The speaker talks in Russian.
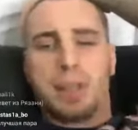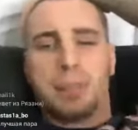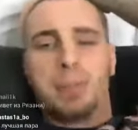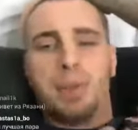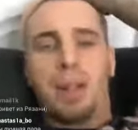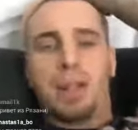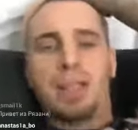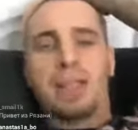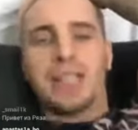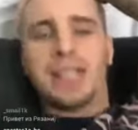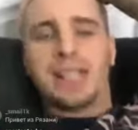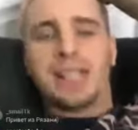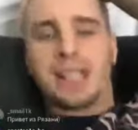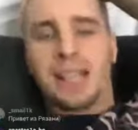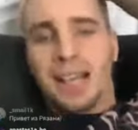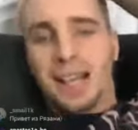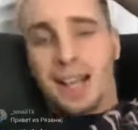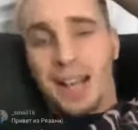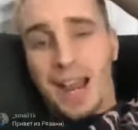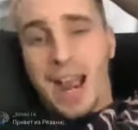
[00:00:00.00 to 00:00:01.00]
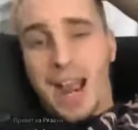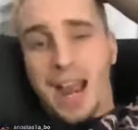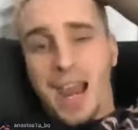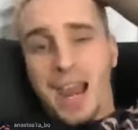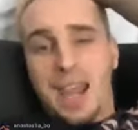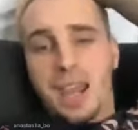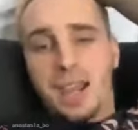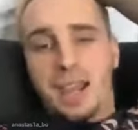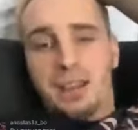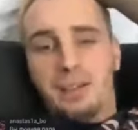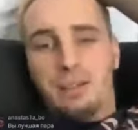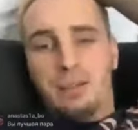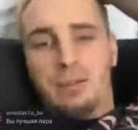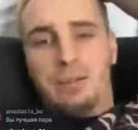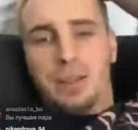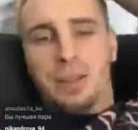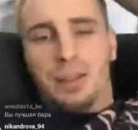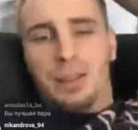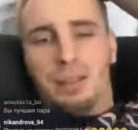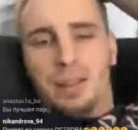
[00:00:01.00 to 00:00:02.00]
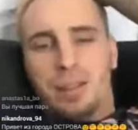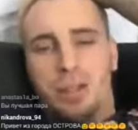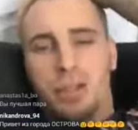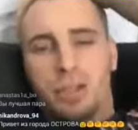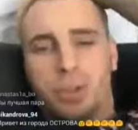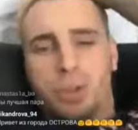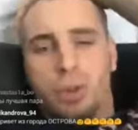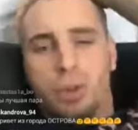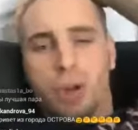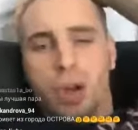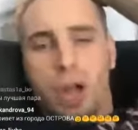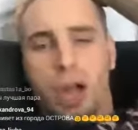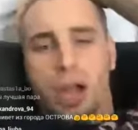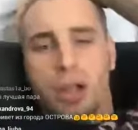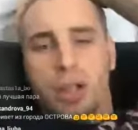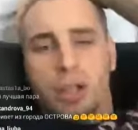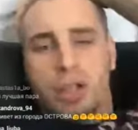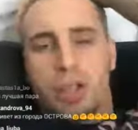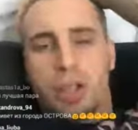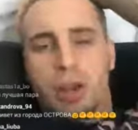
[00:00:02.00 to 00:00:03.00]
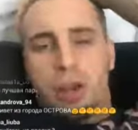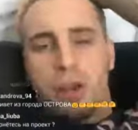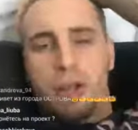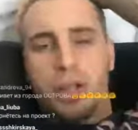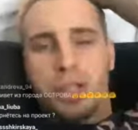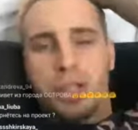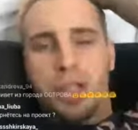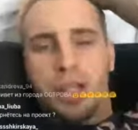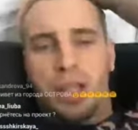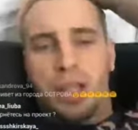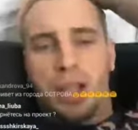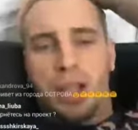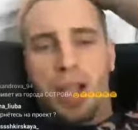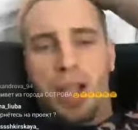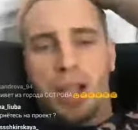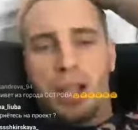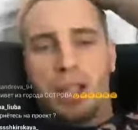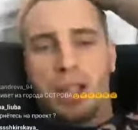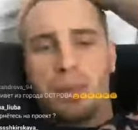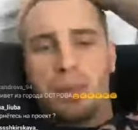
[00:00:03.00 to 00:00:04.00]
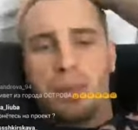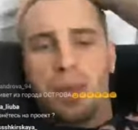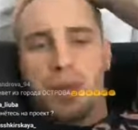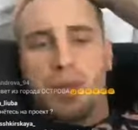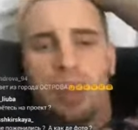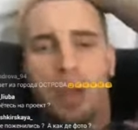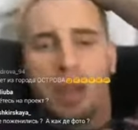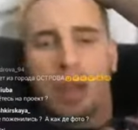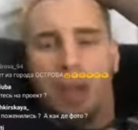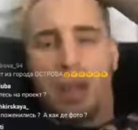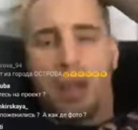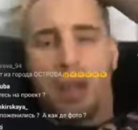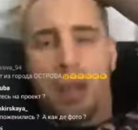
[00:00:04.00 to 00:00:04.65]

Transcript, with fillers: С Балтийска хай, в ответочку, Анечка, улетел хай тебе.